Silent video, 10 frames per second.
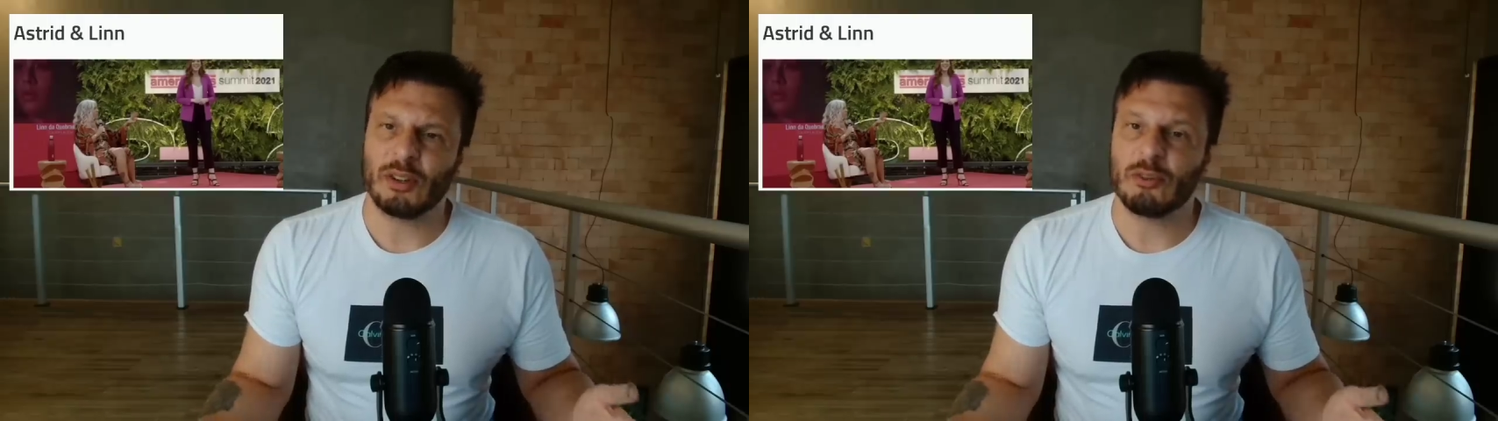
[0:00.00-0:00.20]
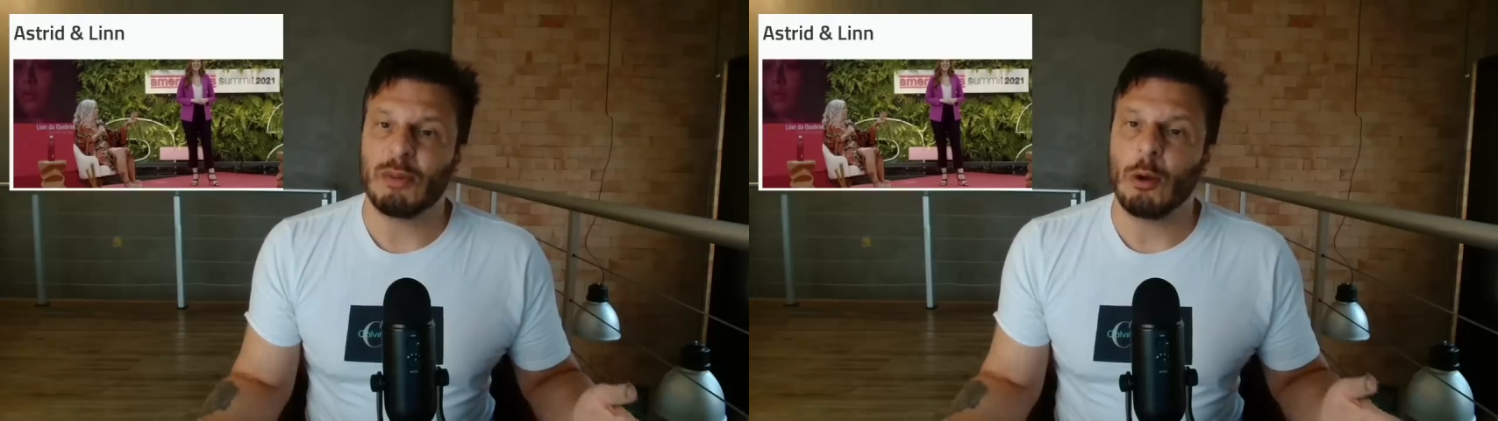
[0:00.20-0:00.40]

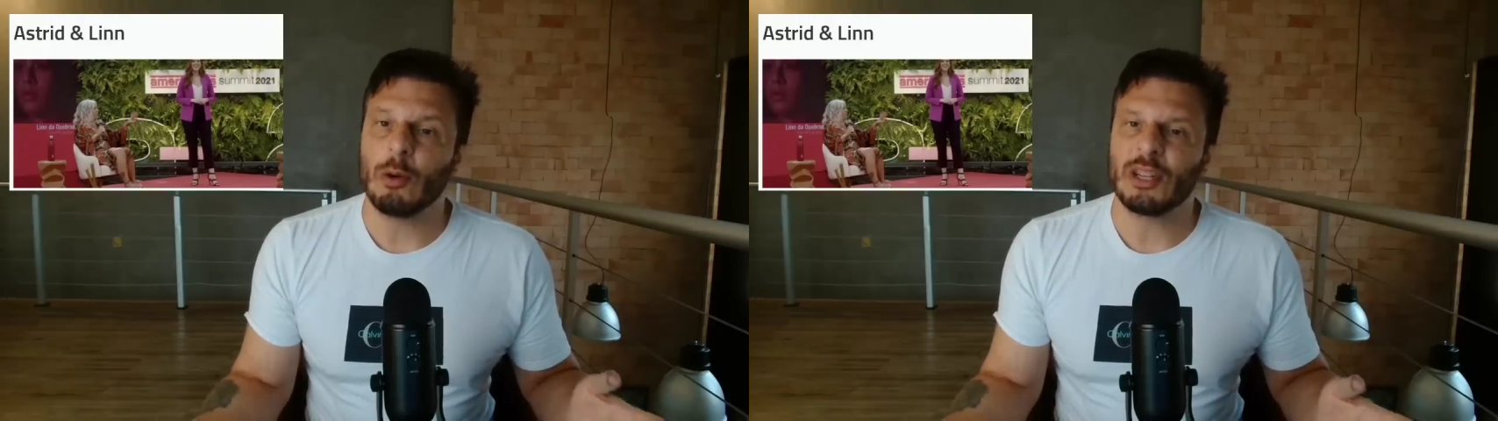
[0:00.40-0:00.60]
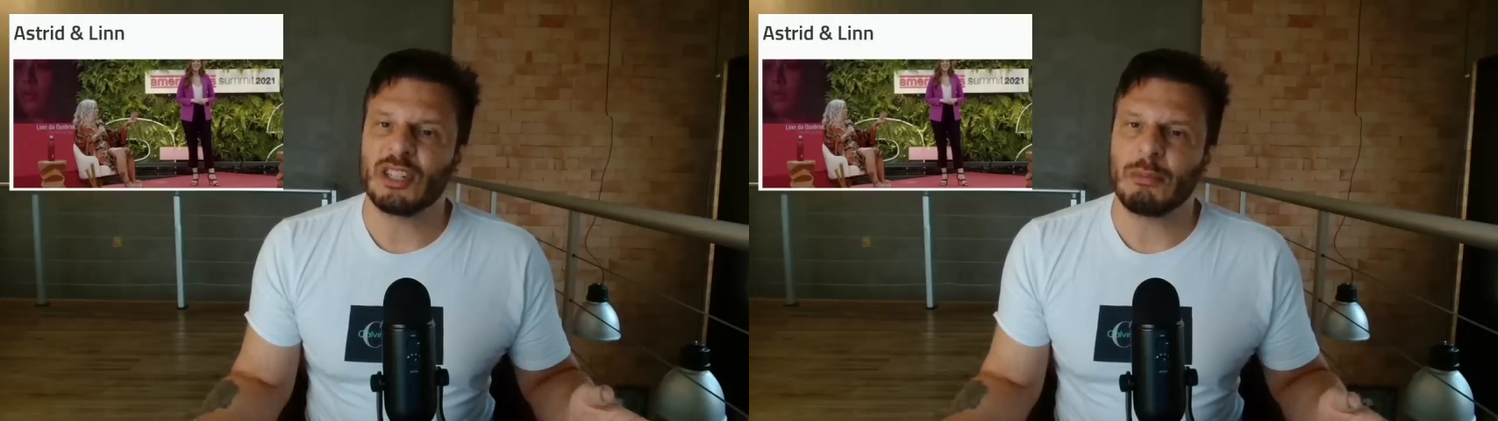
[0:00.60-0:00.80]
uma ONG
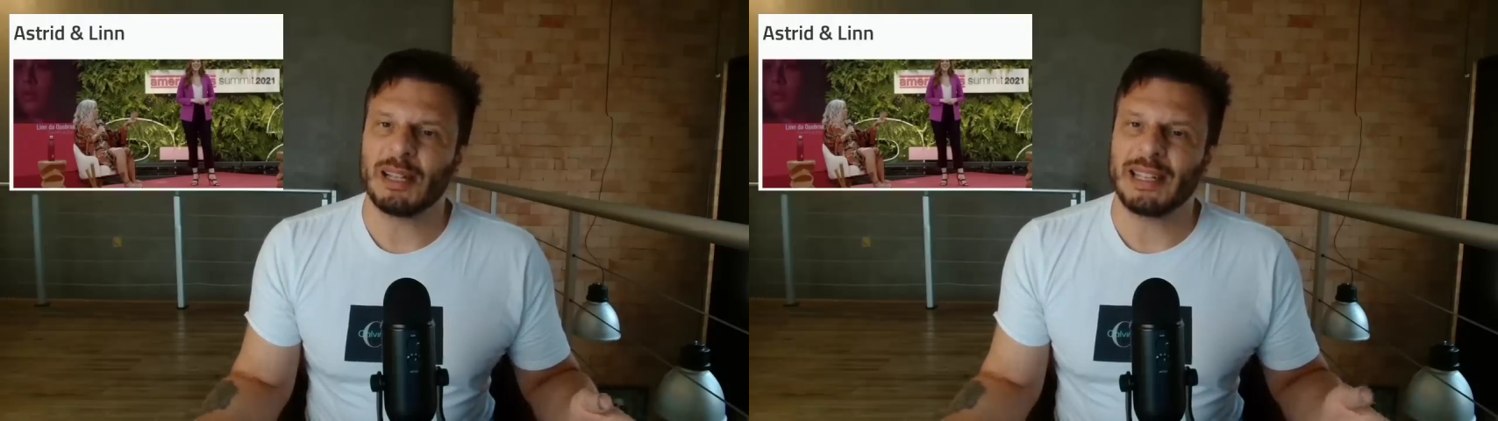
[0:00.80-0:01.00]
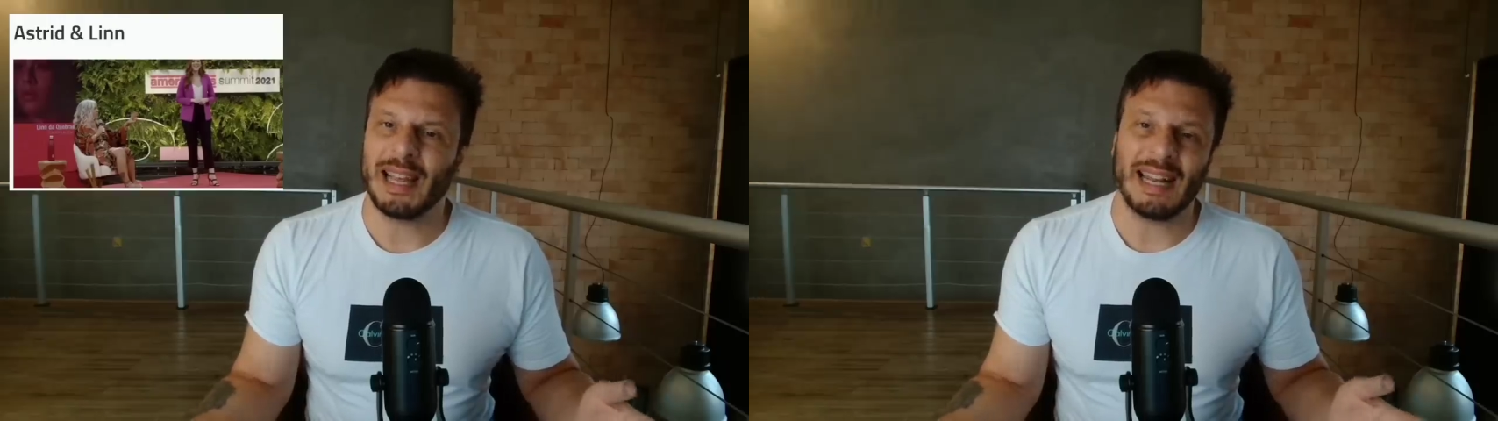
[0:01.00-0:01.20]

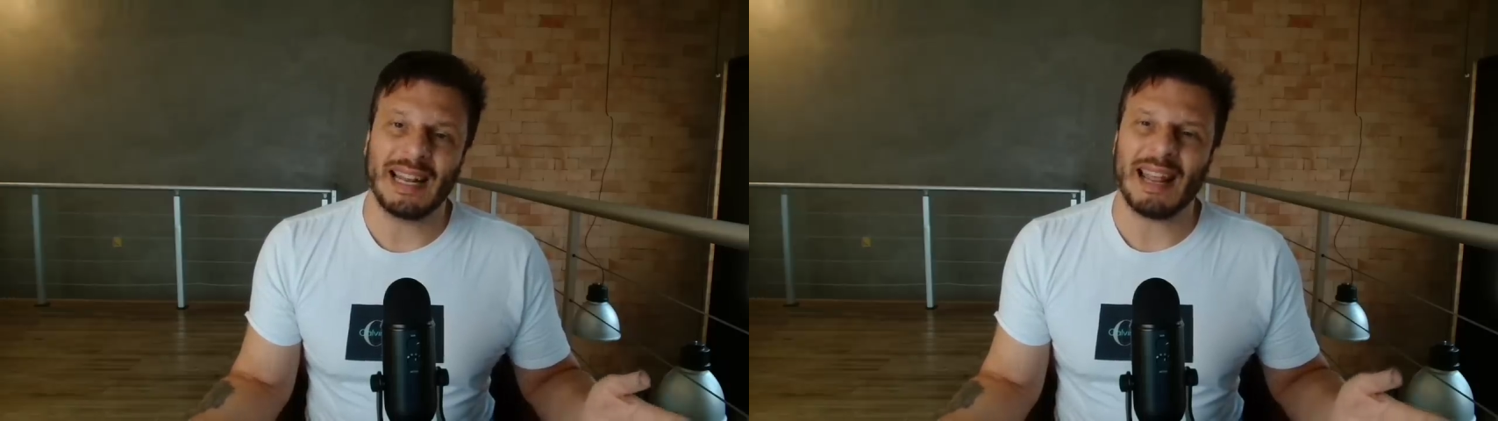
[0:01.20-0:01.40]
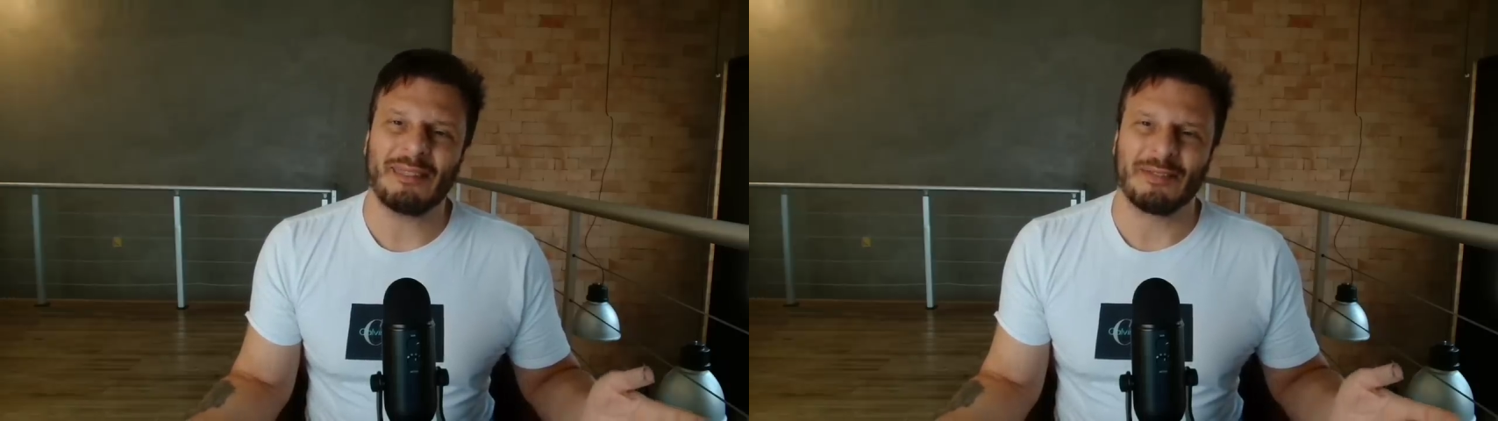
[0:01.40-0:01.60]
chamada
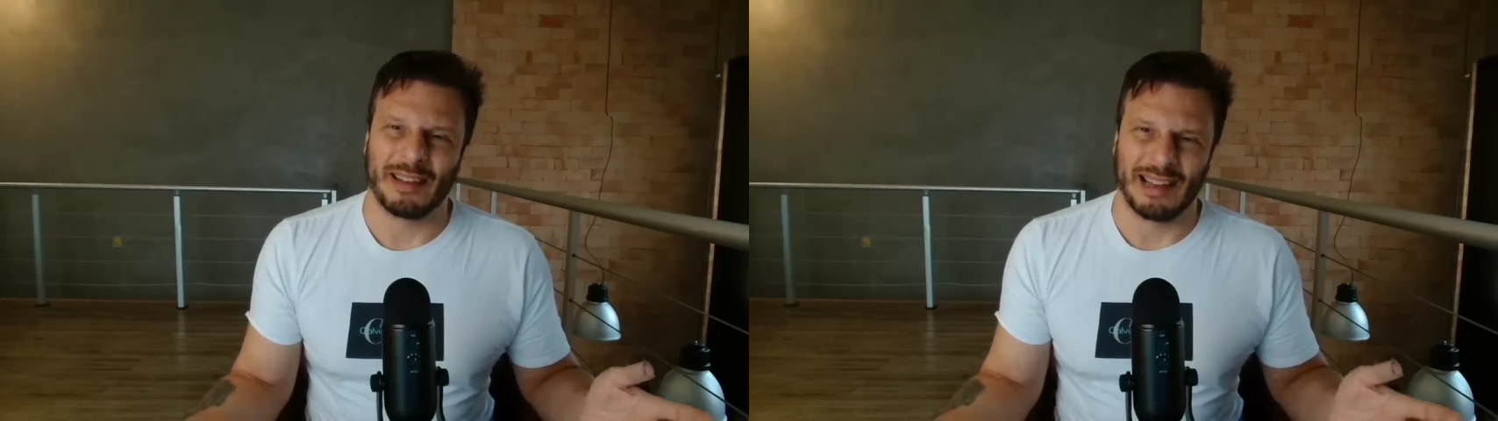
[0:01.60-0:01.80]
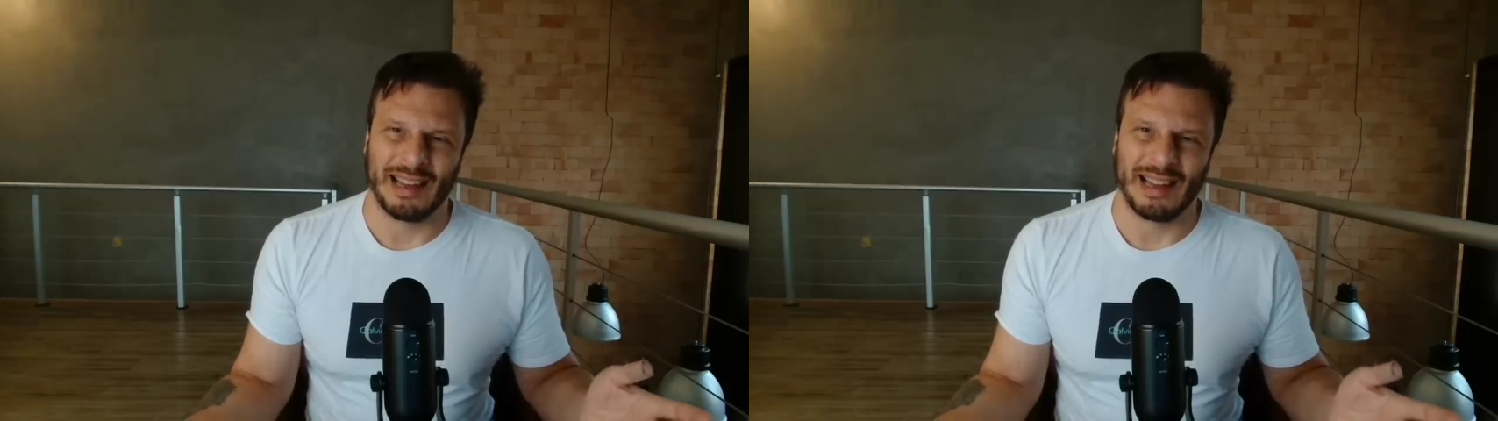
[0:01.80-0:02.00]
Eleva,